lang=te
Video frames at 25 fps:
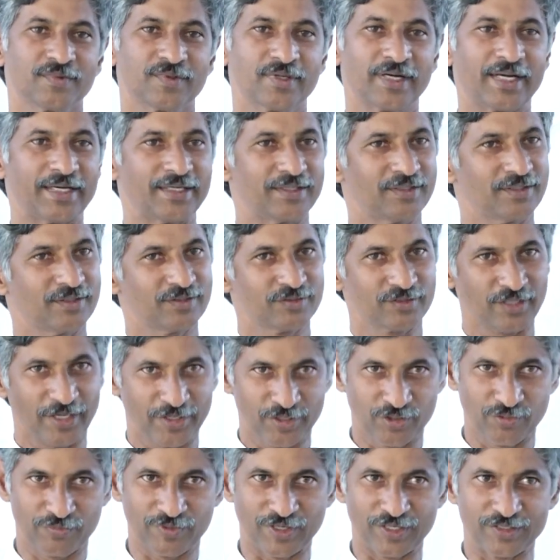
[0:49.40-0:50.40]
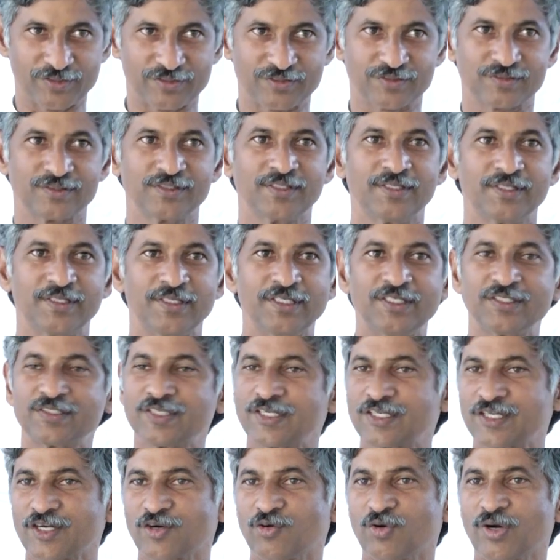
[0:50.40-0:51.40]
రైట్ థ్యాంక్ యూ ఫ్రెండ్స్ ఈ
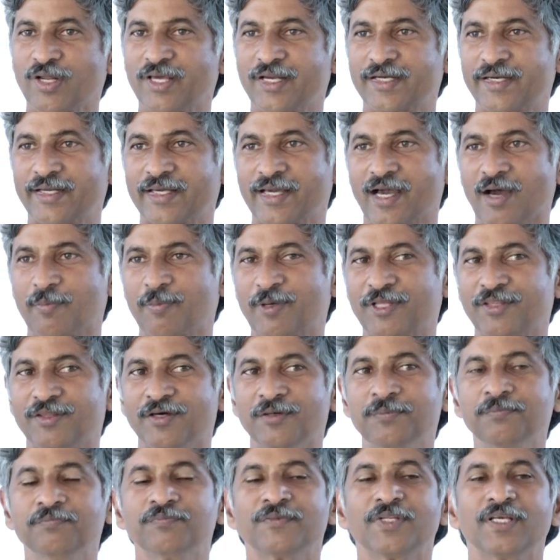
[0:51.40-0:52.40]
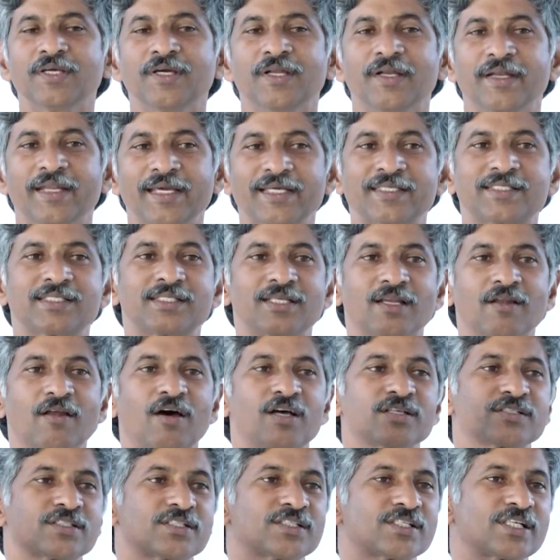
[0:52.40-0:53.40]
సెషన్ కూడా ఇక్కడికి ఆపేద్దాం నెక్స్ట్
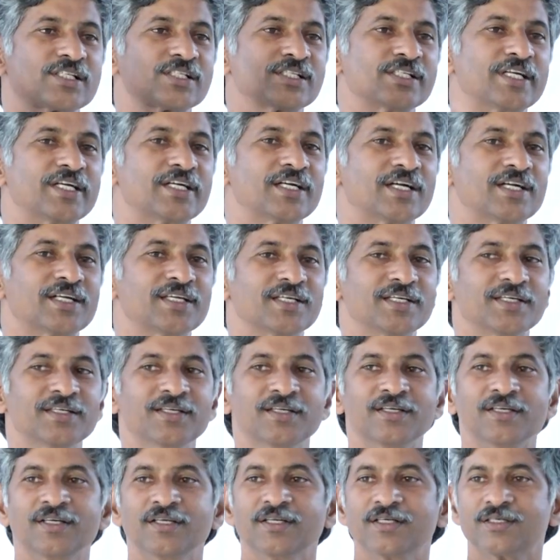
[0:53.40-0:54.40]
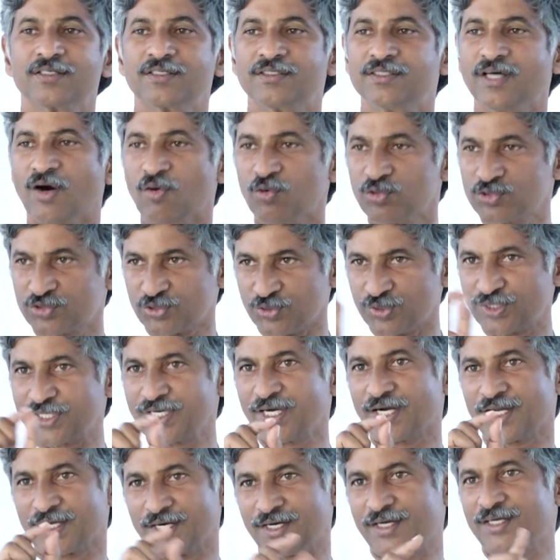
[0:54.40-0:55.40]
లాస్ట్ సెషన్ ఏంటంటే డౌట్స్ ఉంటే
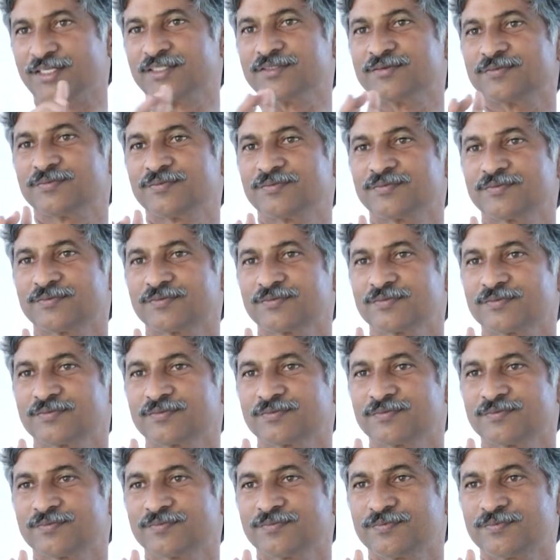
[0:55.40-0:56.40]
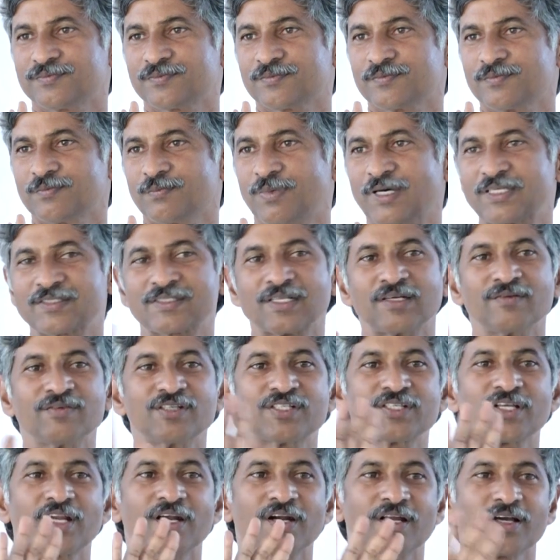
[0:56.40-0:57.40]
అడగండి పర్సనల్
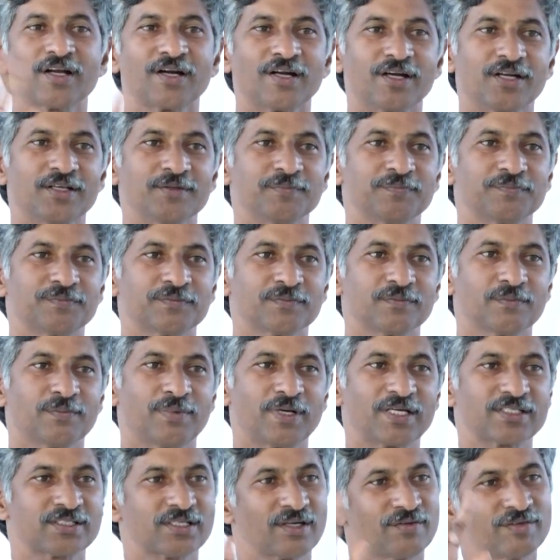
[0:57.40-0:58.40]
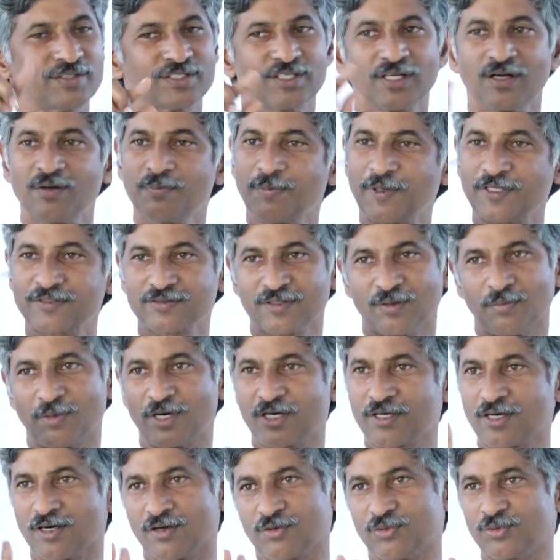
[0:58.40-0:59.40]
విషయాలు అడగండి పర్సనల్ విషయాలు పర్సనల్
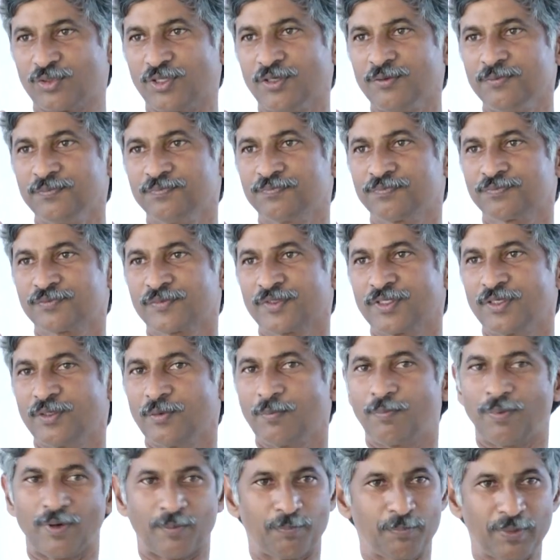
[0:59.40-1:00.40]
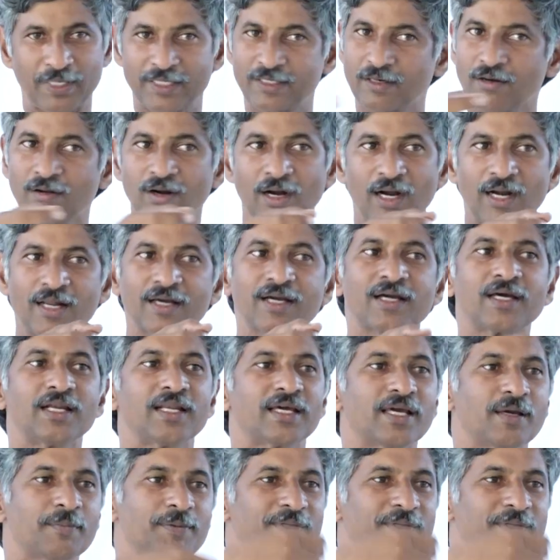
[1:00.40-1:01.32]
మాట్లాడుకుందాం పబ్లిక్లో అడగగలిగే